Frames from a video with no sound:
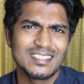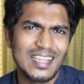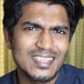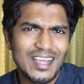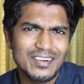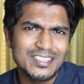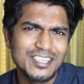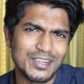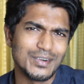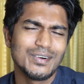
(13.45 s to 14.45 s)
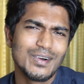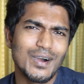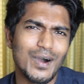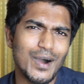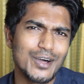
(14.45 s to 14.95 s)
স্যারের ধারণা ছিল
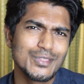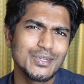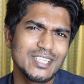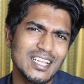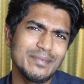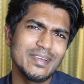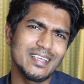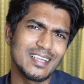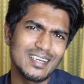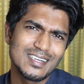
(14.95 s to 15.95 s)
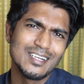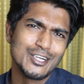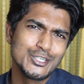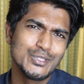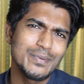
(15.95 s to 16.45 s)
অন্ধ ছেলেমেয়েরা
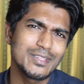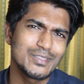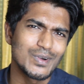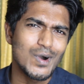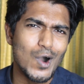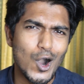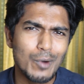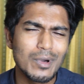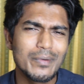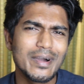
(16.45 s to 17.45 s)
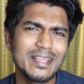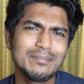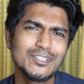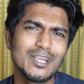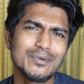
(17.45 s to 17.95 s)
শুধুমাত্র অব্যবহারিক
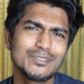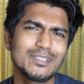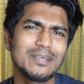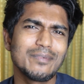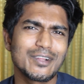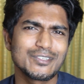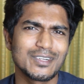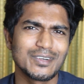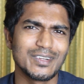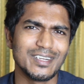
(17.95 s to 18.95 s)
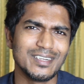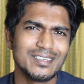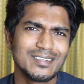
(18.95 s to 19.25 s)
বিষয়বস্তুতেই পড়াশোনা করেন